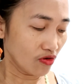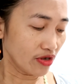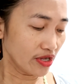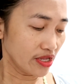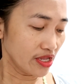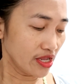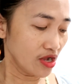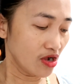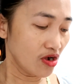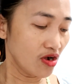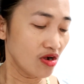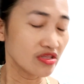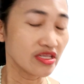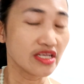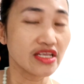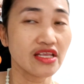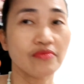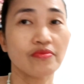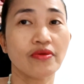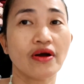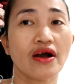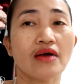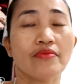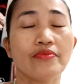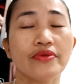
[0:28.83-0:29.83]
Kaya
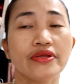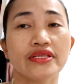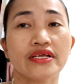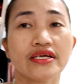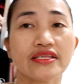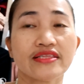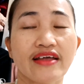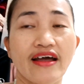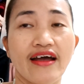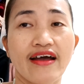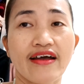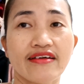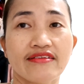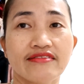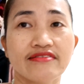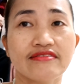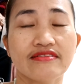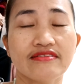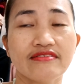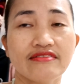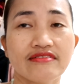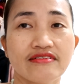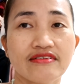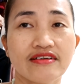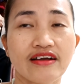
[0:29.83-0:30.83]
nag-iba kami ng daan.
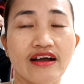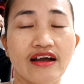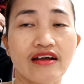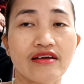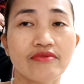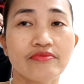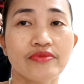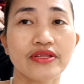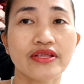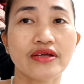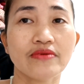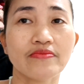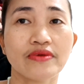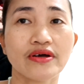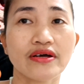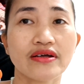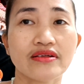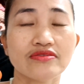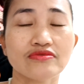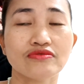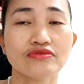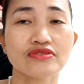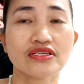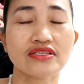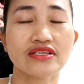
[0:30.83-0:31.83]
Kagabi
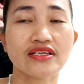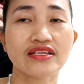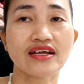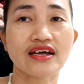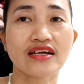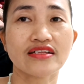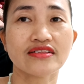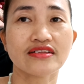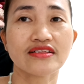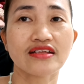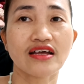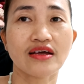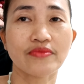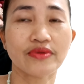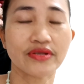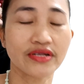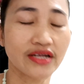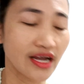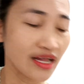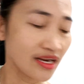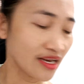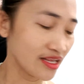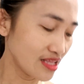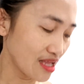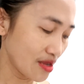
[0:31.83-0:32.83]
naman, doon sa dinaanan namin,
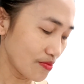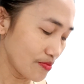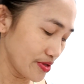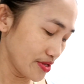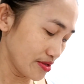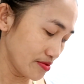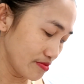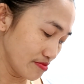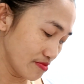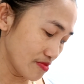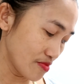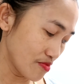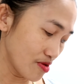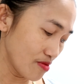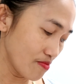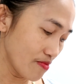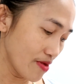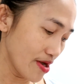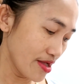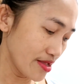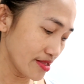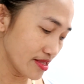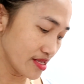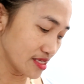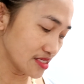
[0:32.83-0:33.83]
kala namin
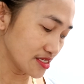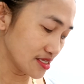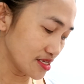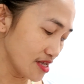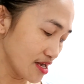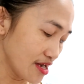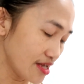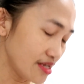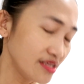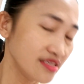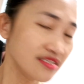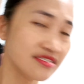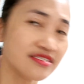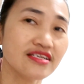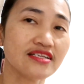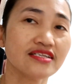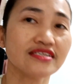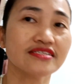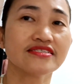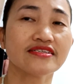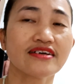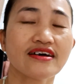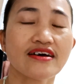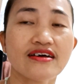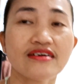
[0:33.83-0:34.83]
babait kasi galing sila
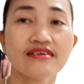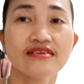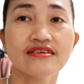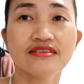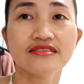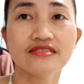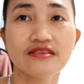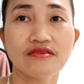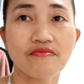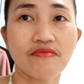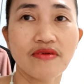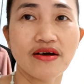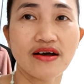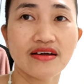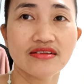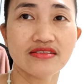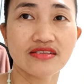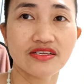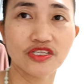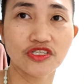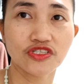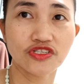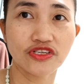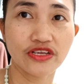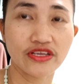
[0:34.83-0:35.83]
sa simbahan
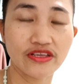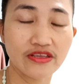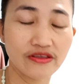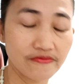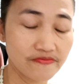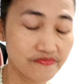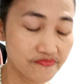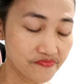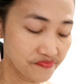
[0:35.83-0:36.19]
ng Jay.